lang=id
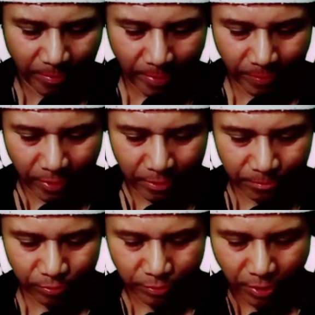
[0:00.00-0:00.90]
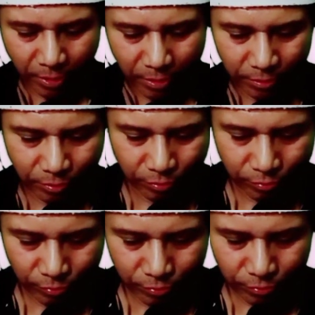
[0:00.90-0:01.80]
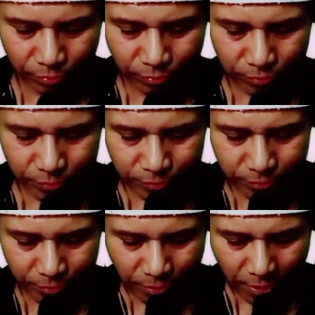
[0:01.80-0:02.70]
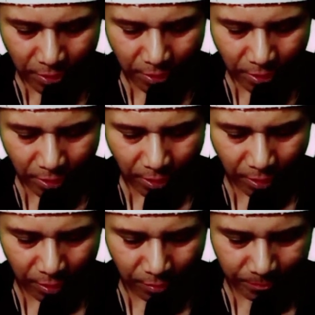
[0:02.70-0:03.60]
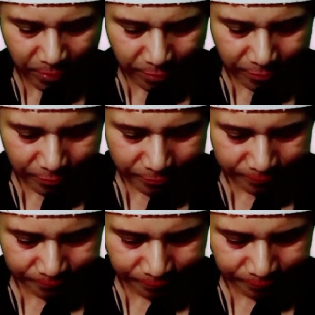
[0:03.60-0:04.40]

Bapa dan Putra dan Roh Kudus. Amin.